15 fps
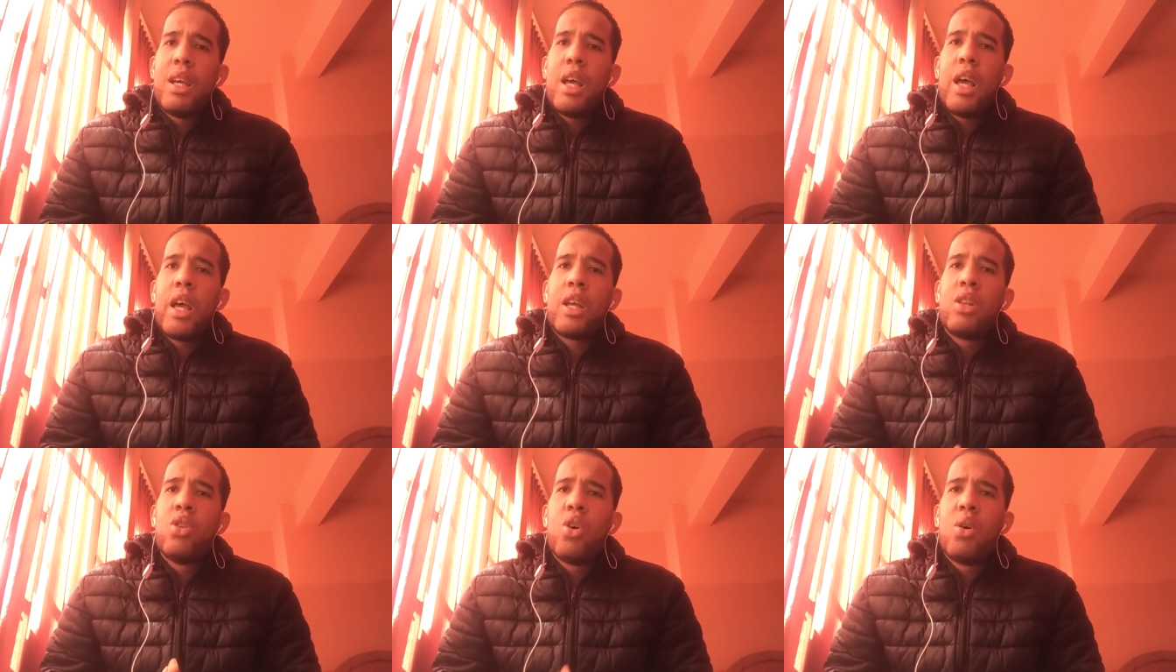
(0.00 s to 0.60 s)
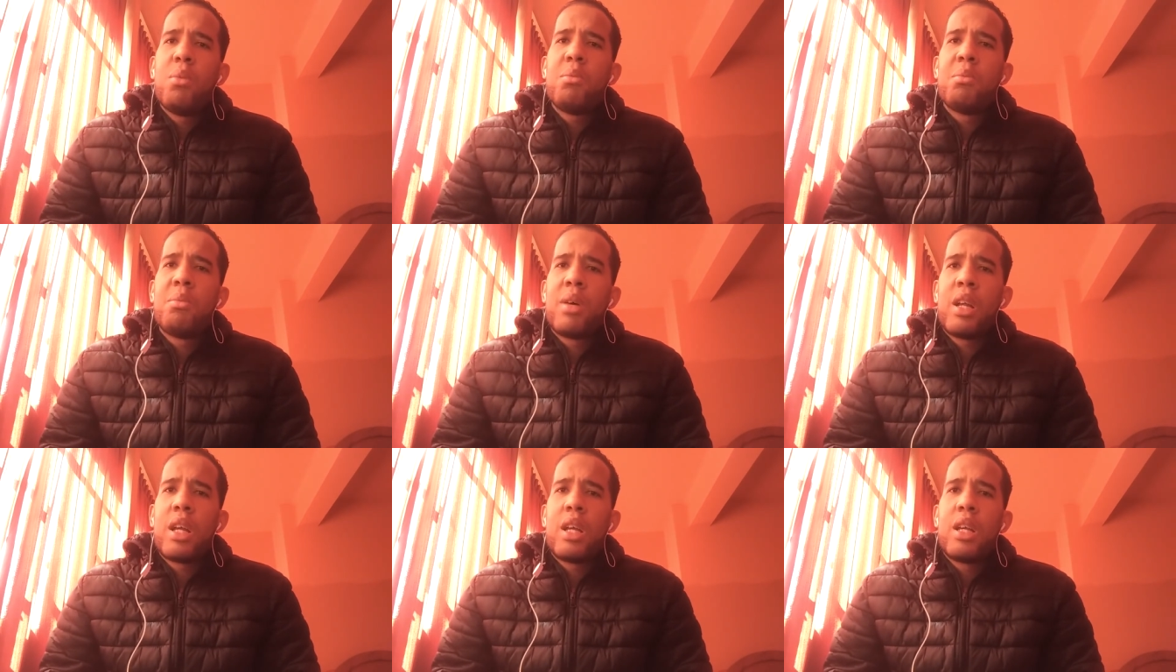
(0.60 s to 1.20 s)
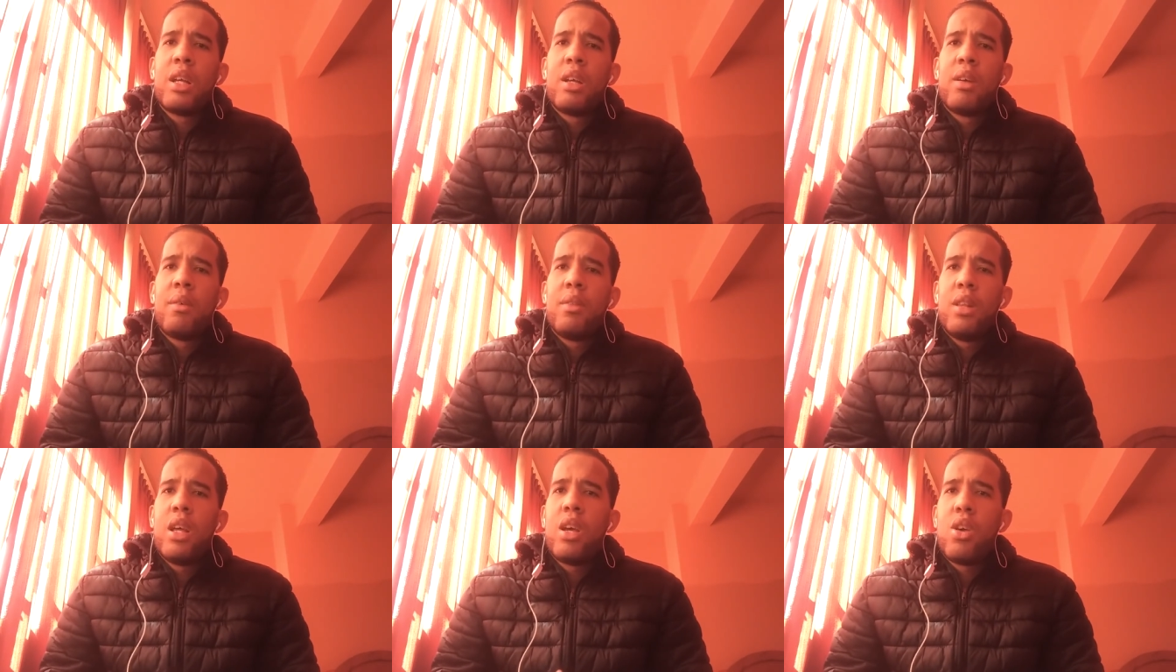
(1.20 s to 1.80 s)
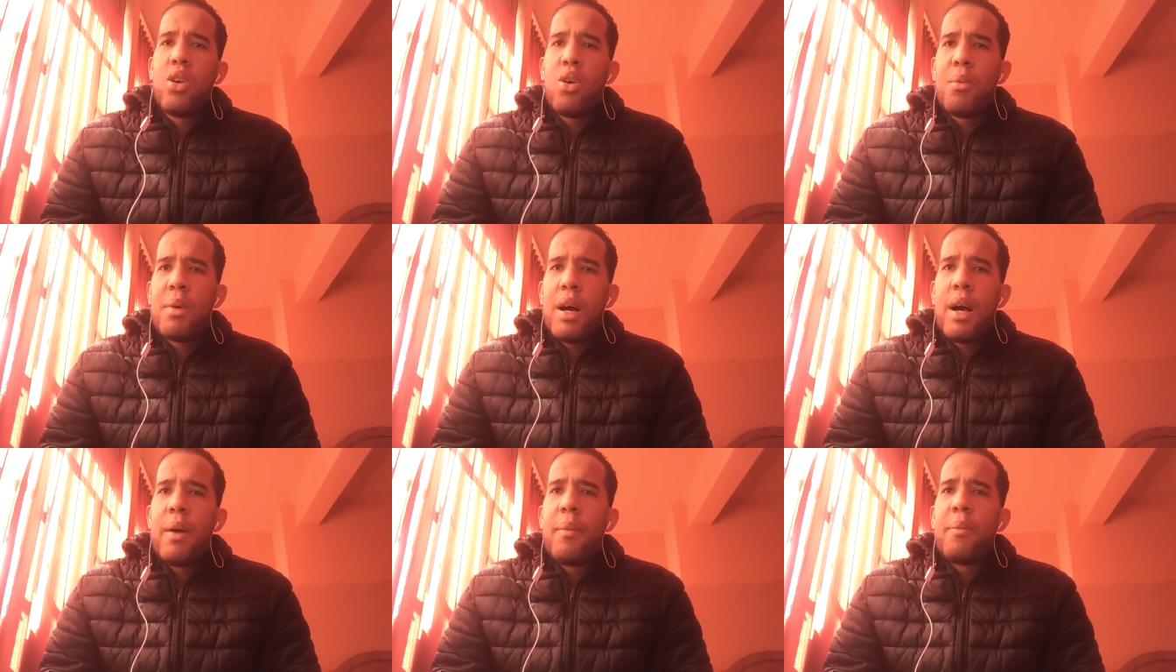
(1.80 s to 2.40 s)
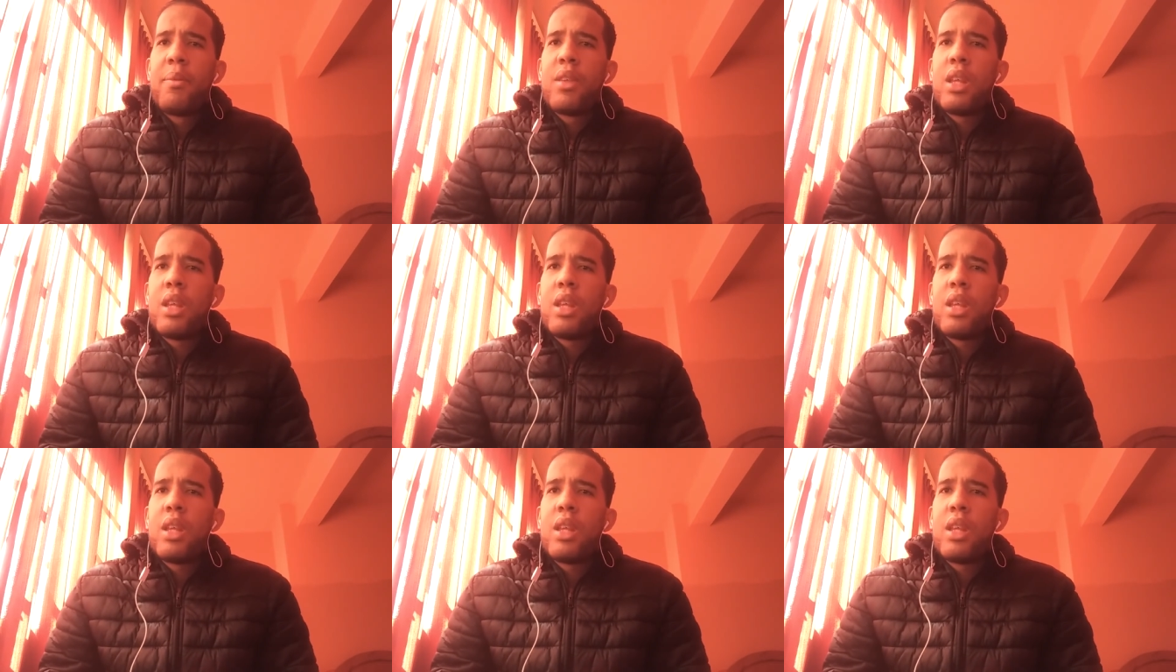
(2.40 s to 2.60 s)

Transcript: en nombre de Jehová